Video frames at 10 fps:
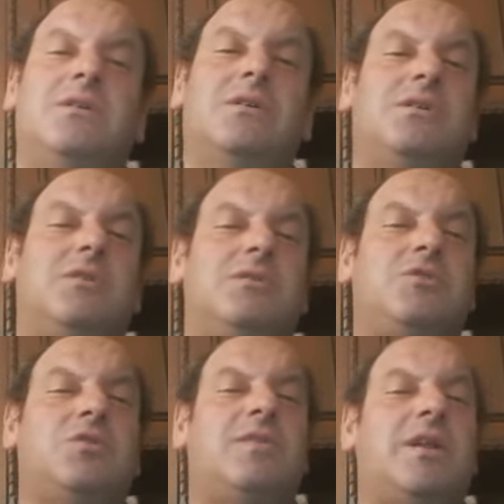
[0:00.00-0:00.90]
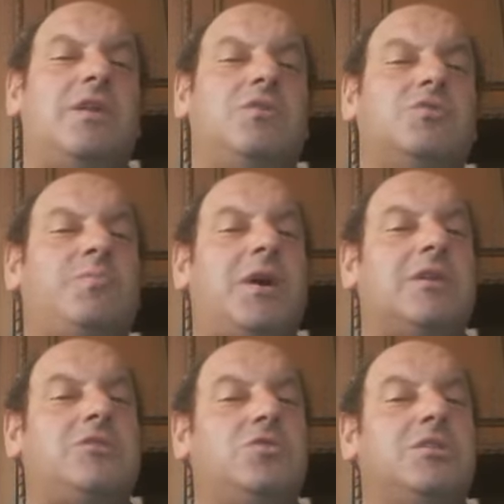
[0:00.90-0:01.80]
eh, di trovare lo
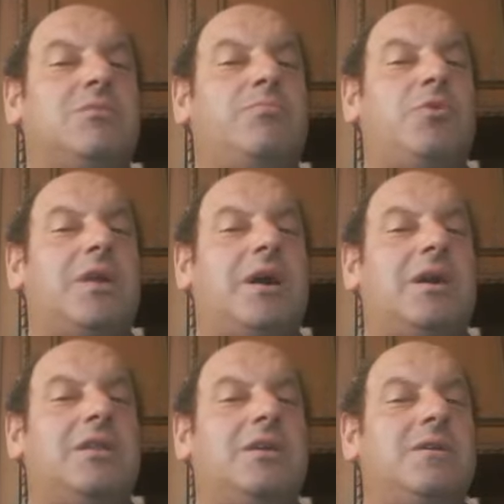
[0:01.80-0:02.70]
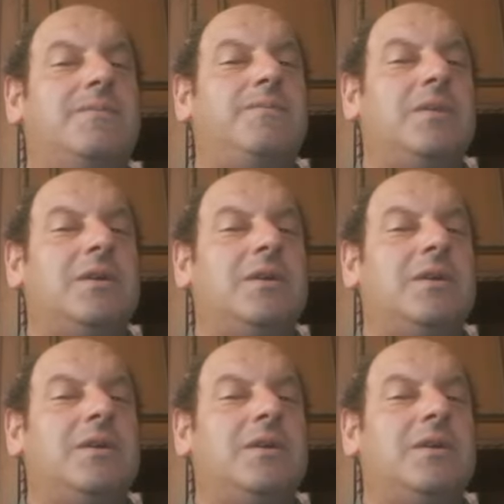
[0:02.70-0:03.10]
spazio temporale